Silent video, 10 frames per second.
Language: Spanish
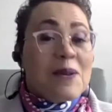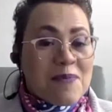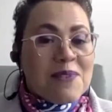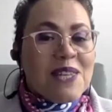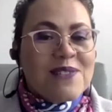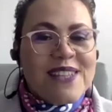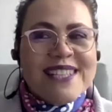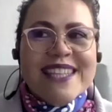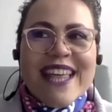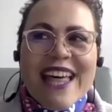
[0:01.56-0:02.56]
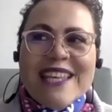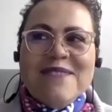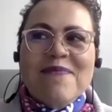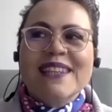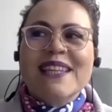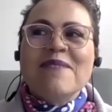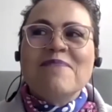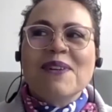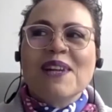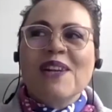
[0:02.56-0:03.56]
Muchas felicidades,
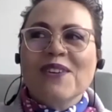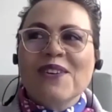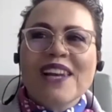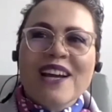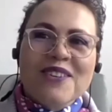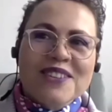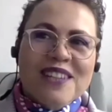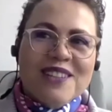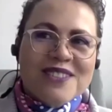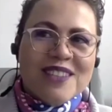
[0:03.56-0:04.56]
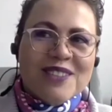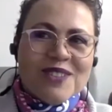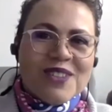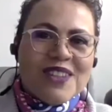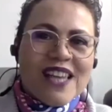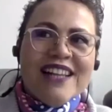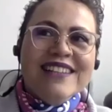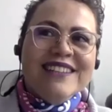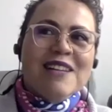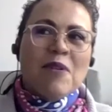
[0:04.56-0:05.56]
Marta, por el logro en la Corte
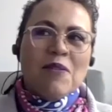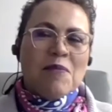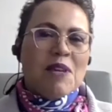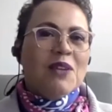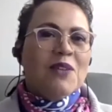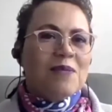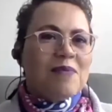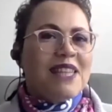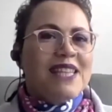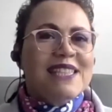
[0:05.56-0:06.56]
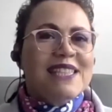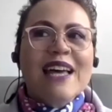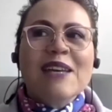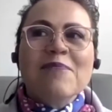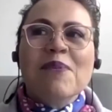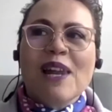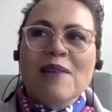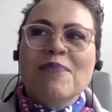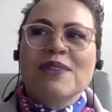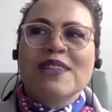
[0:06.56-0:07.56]
Constitucional del movimiento feminista y por
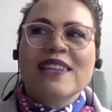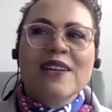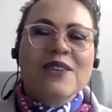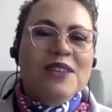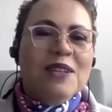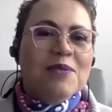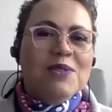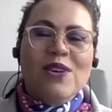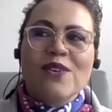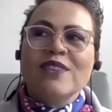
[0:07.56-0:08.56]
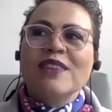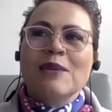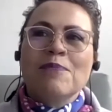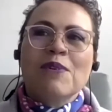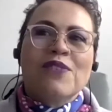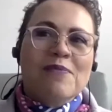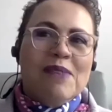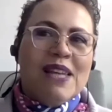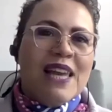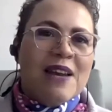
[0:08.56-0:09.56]
la importante contribución de
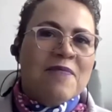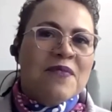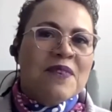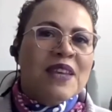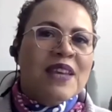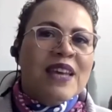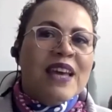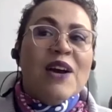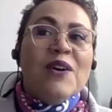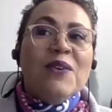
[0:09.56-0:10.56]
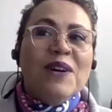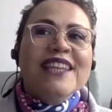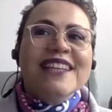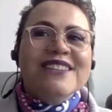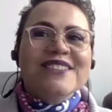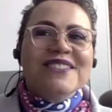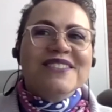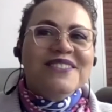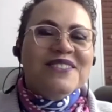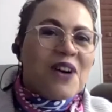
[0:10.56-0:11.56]
Profamilia.
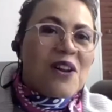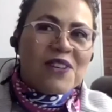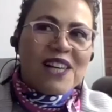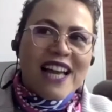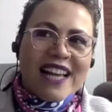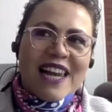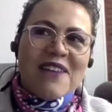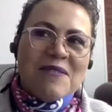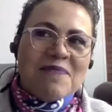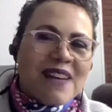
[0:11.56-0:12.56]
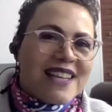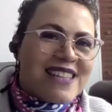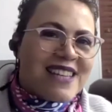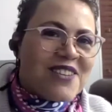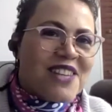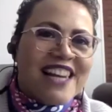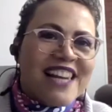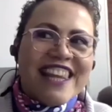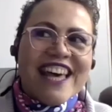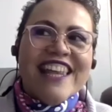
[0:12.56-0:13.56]
Cuéntanos, ¿cuál fue la clave para hacerlo
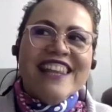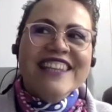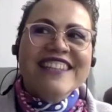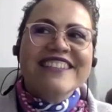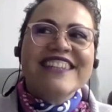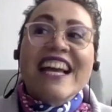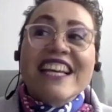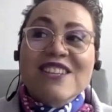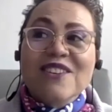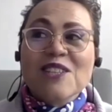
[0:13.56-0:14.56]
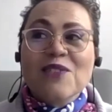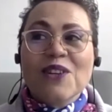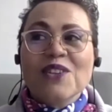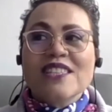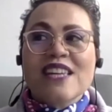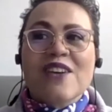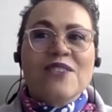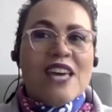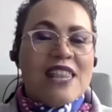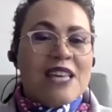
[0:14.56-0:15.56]
realidad? ¿Qué acciones fueron
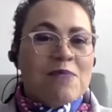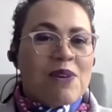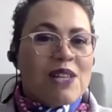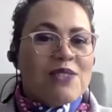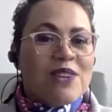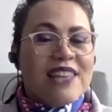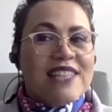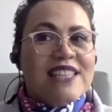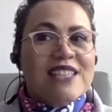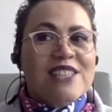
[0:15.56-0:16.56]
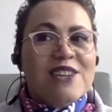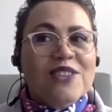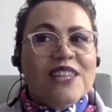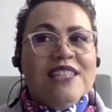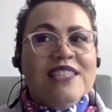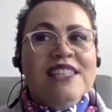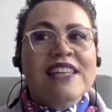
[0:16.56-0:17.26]
desarrolladas por las organizaciones?